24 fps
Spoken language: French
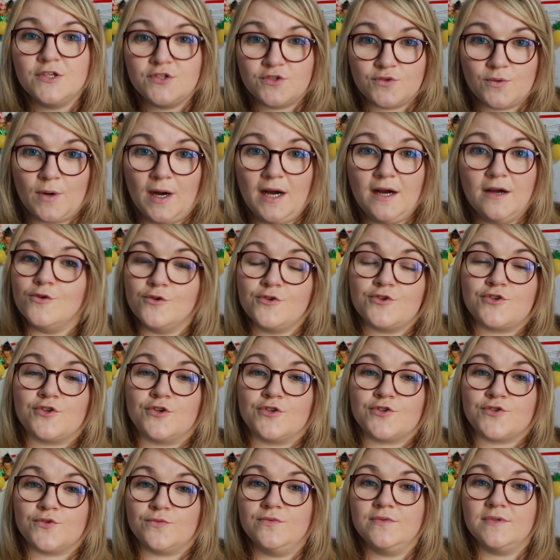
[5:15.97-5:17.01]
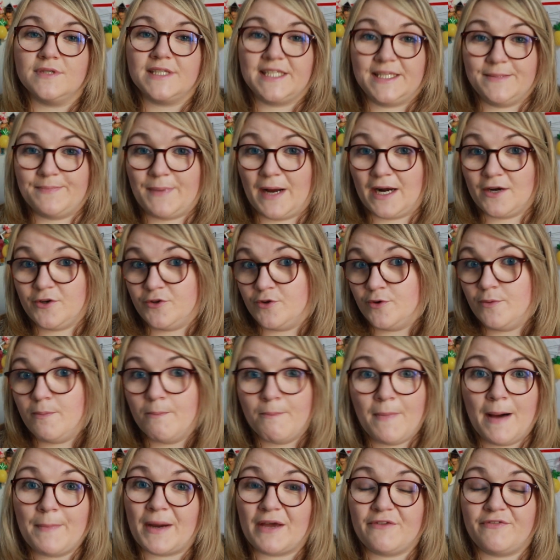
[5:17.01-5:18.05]
soit une chanson qui parle de
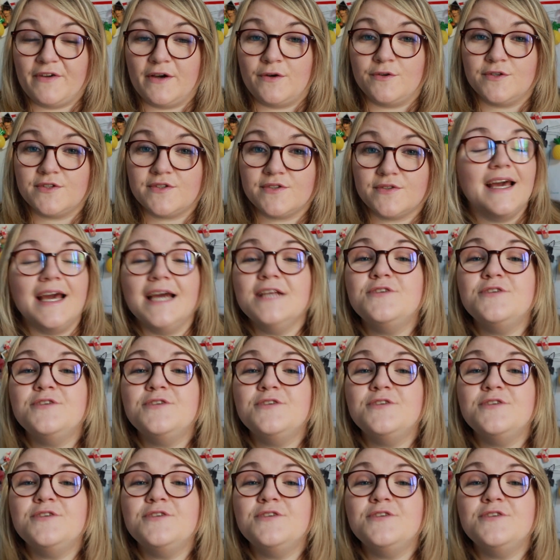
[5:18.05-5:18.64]
ma préférence.